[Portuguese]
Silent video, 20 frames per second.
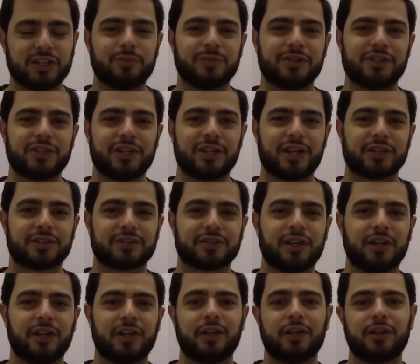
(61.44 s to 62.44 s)
de Minas Gerais.
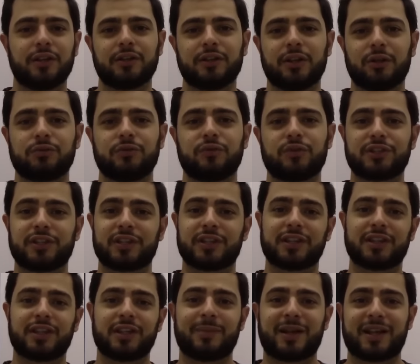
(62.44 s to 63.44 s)
Então, se você
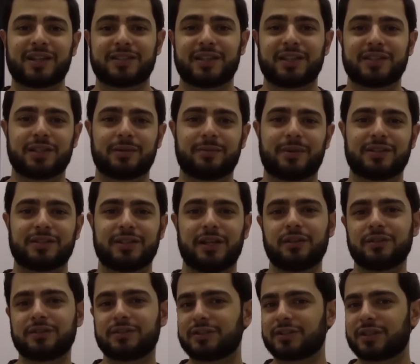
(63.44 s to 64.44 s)
quer ter acesso a mais
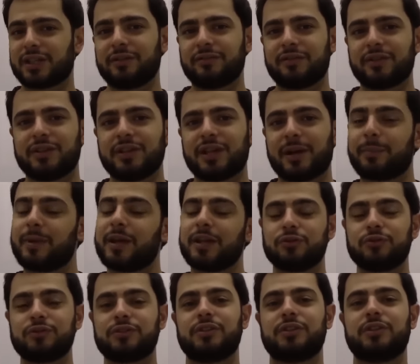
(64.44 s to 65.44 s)
aulas, se inscreva aí,
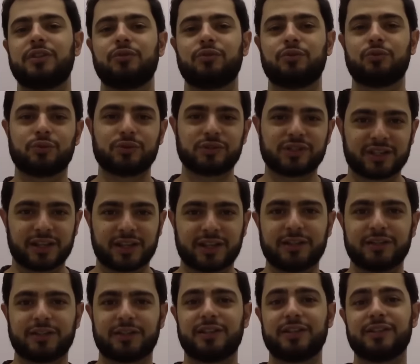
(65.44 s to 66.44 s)
aperta o sininho, não custa
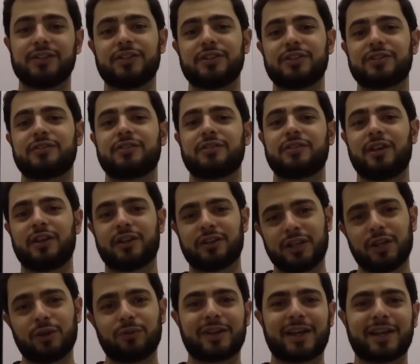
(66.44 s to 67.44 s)
nada. Além disso,
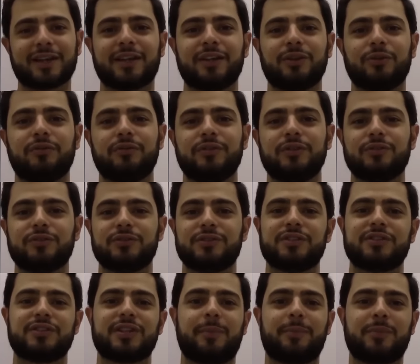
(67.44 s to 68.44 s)
dê um like aí no
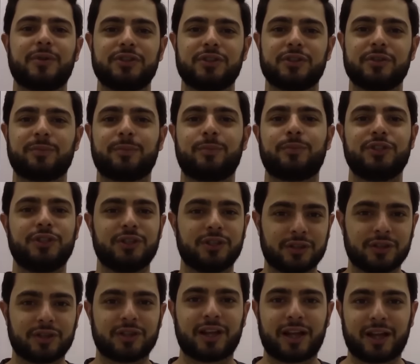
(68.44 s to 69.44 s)
videozinho já pedindo
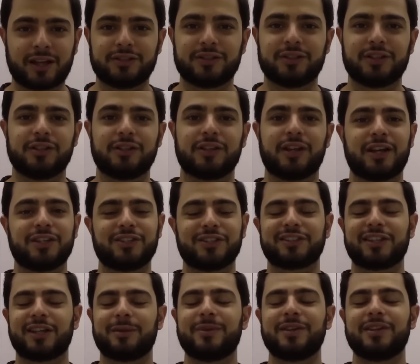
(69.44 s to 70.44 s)
de, de
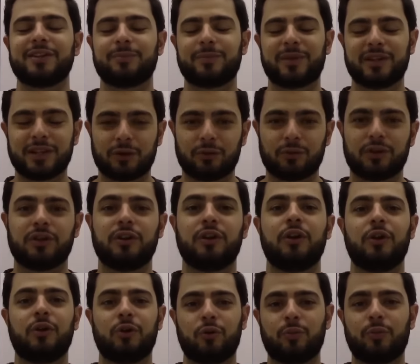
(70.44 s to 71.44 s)
adiantamento para dar uma,
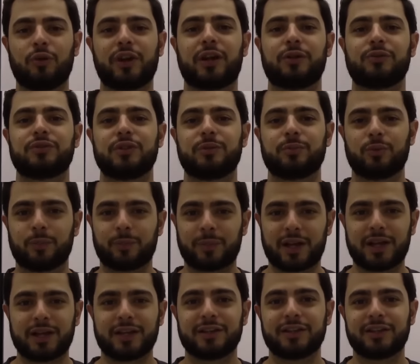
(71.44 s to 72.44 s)
um moralzinho pro
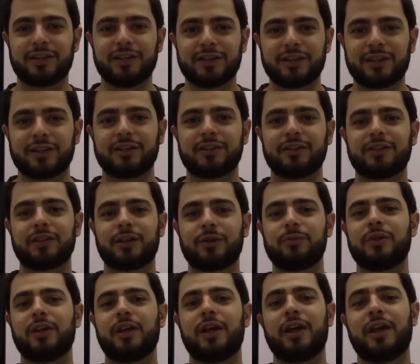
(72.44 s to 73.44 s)
pai aqui, né?
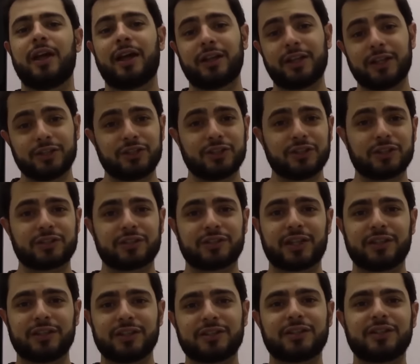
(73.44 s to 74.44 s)
Então, além disso,
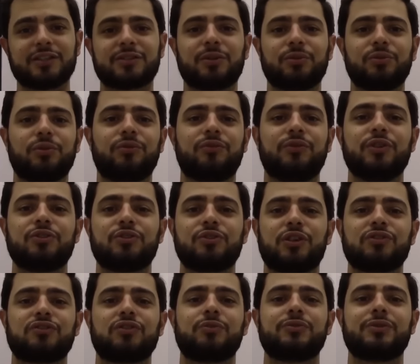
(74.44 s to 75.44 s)
na descrição do vídeo
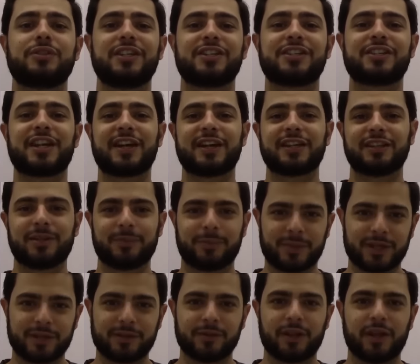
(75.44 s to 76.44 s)
nós vamos deixar
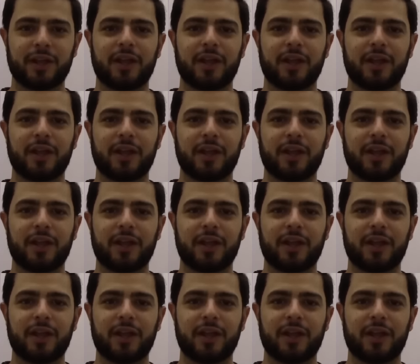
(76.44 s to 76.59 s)
também